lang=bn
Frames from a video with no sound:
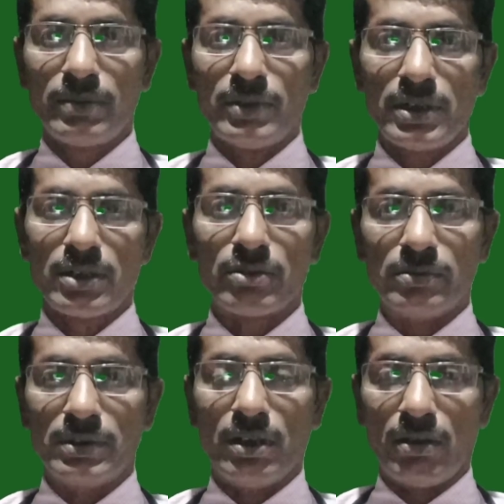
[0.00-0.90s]
এবার আমি
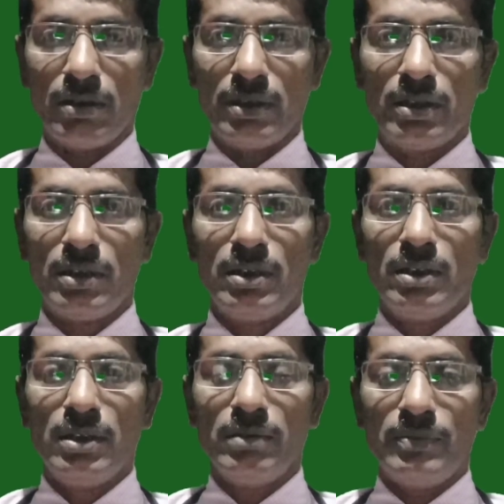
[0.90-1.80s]
এই রাগ
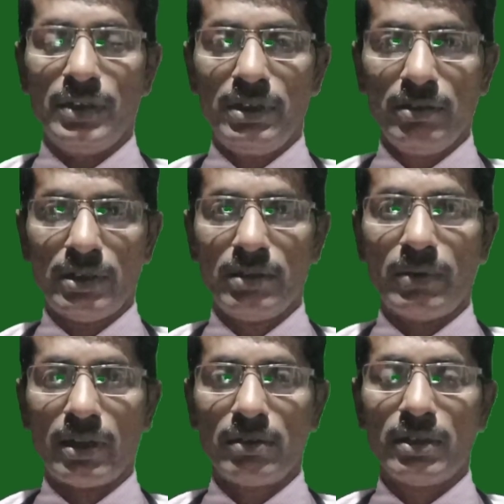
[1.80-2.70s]
বা ক্রোধ
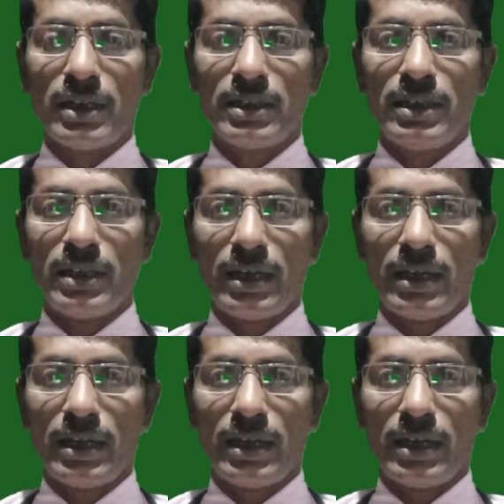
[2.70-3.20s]
সম্পর্কিত